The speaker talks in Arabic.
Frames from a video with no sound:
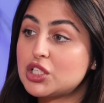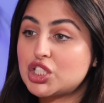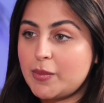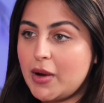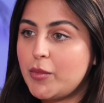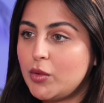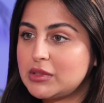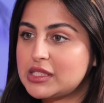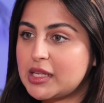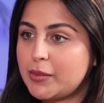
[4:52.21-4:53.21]
الشباب
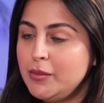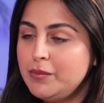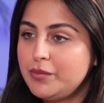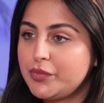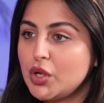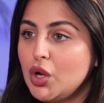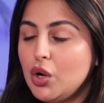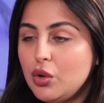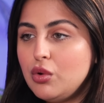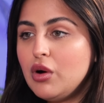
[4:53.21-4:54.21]
هم السبب
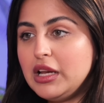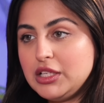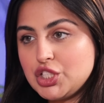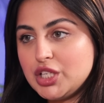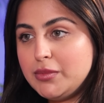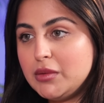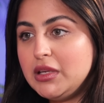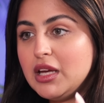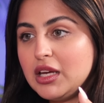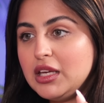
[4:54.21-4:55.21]
وال20%
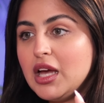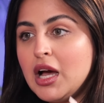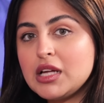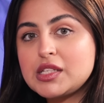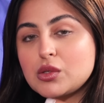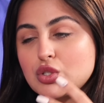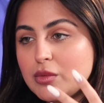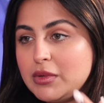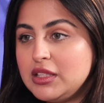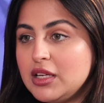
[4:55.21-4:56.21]
هي
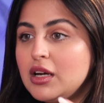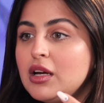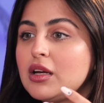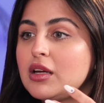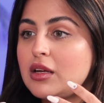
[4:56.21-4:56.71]
السوشيال ميديا